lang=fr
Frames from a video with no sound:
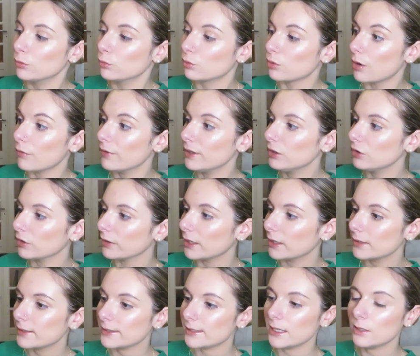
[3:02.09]
Donc en fait
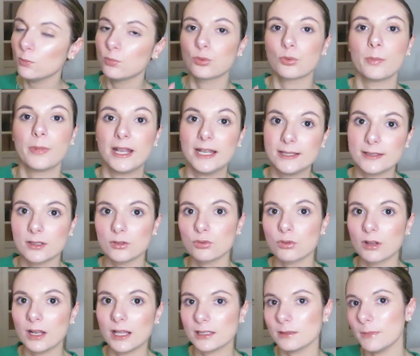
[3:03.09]
as 7 pour bah, les 7
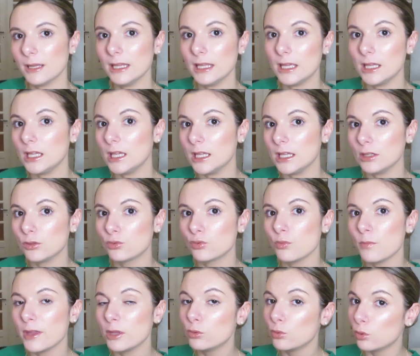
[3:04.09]
jours de la semaine et tu
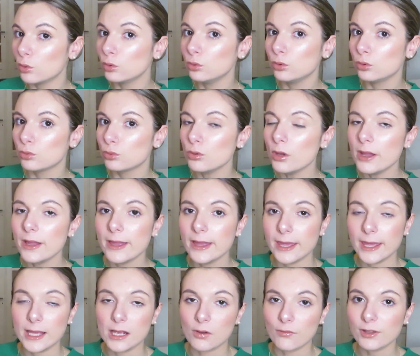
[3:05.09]
mets de l'eau dessus
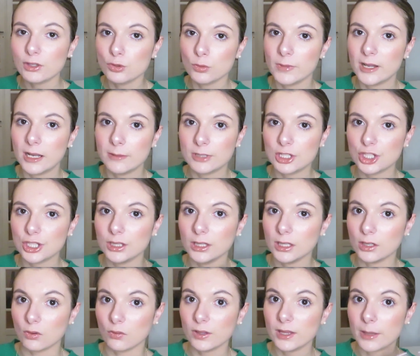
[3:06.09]
et en fait tu mets à la machine
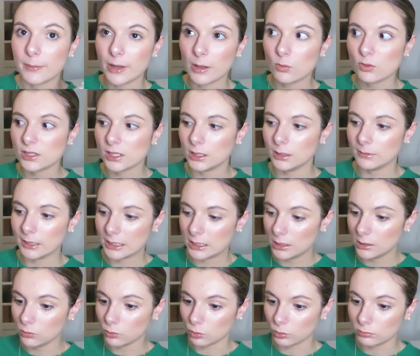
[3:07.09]
et en fait apparemment ça
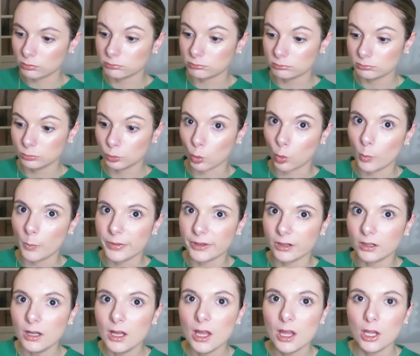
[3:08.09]
démaquille donc trop
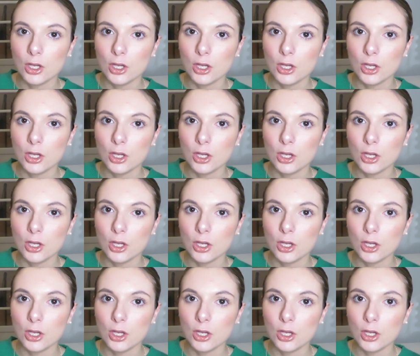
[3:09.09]
bien.